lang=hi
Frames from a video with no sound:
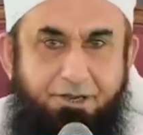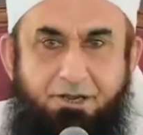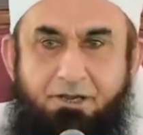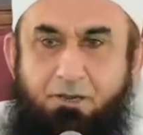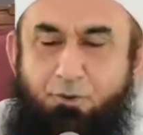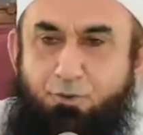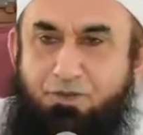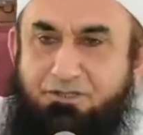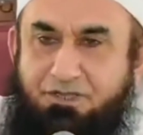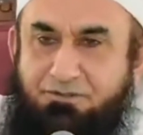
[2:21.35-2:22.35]
इन नहू
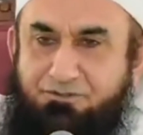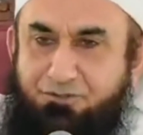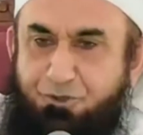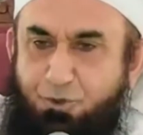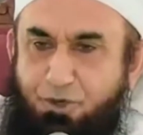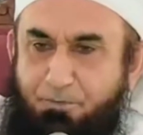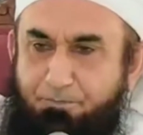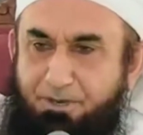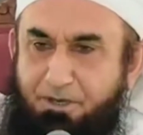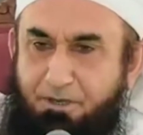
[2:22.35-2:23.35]
तंजील
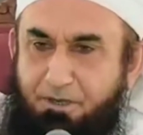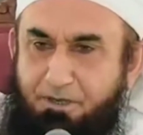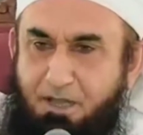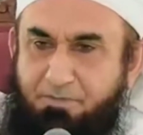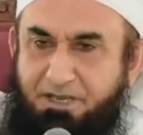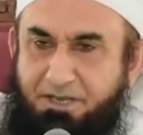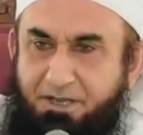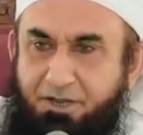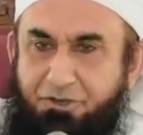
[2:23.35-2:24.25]
रबालमीन